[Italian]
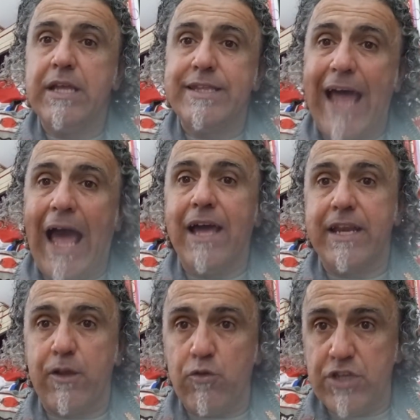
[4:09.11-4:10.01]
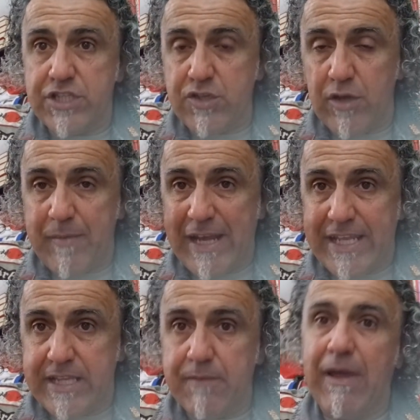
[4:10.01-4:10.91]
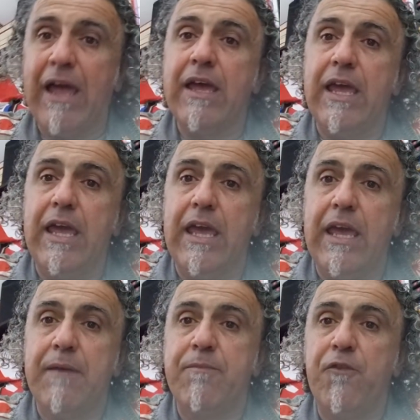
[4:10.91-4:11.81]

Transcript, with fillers: da ricognizione marittima eh,